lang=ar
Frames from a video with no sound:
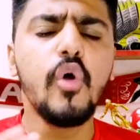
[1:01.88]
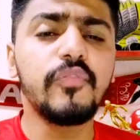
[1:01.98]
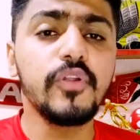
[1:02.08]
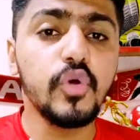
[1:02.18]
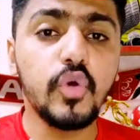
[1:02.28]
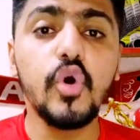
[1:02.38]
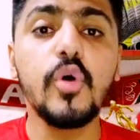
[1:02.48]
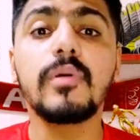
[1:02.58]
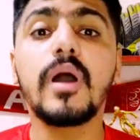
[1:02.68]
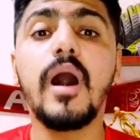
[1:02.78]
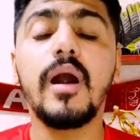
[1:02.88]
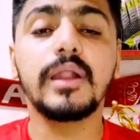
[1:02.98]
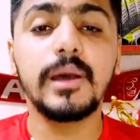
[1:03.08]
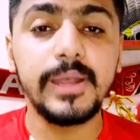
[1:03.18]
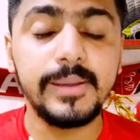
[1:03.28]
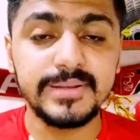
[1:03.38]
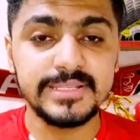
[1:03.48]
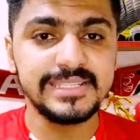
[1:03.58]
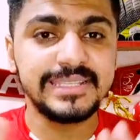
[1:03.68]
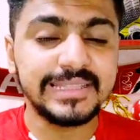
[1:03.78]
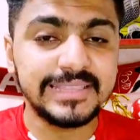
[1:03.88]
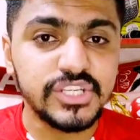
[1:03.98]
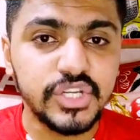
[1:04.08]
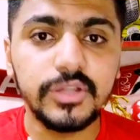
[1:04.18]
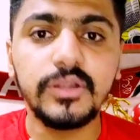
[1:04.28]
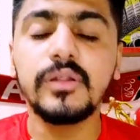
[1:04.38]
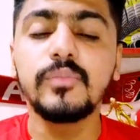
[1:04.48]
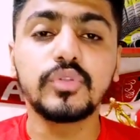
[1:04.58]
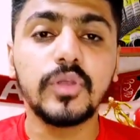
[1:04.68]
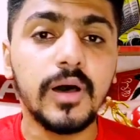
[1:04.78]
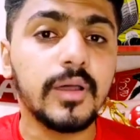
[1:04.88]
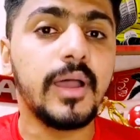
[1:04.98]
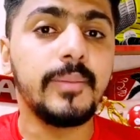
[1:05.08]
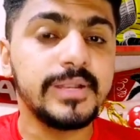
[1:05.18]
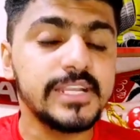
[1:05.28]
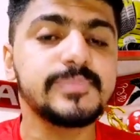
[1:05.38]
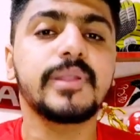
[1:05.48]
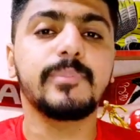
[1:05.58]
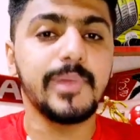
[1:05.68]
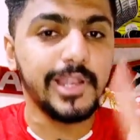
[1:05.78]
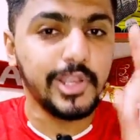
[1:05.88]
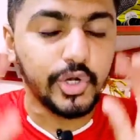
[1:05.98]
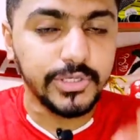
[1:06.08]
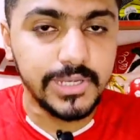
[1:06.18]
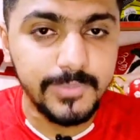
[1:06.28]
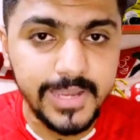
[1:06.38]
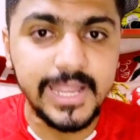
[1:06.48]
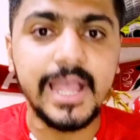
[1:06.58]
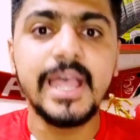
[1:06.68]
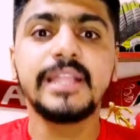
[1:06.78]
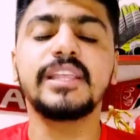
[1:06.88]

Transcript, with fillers: وفي الهجوم كهربا يا برنس ده التشكيل المتوقع بنسبه مليون الميه